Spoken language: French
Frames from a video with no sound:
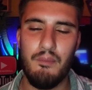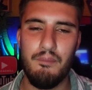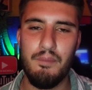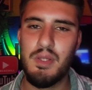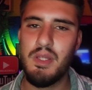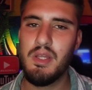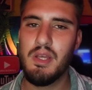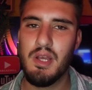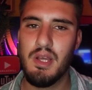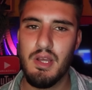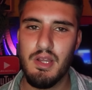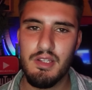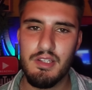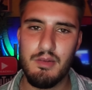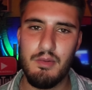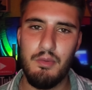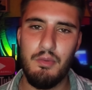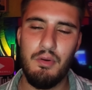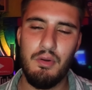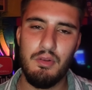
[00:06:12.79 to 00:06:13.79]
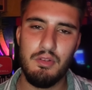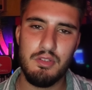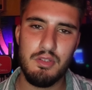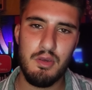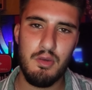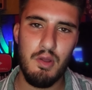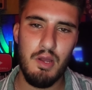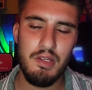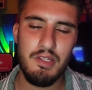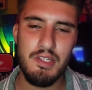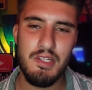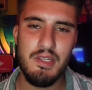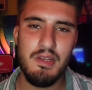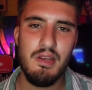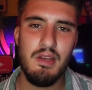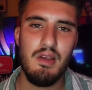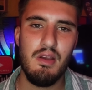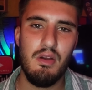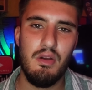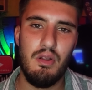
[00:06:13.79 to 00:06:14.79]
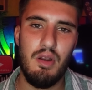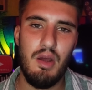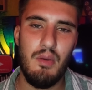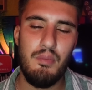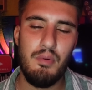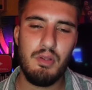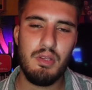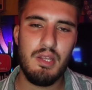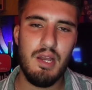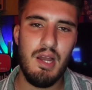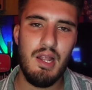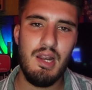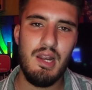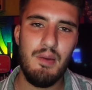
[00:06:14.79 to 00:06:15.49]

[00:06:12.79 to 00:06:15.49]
mis simplement ce que a dit Laporta.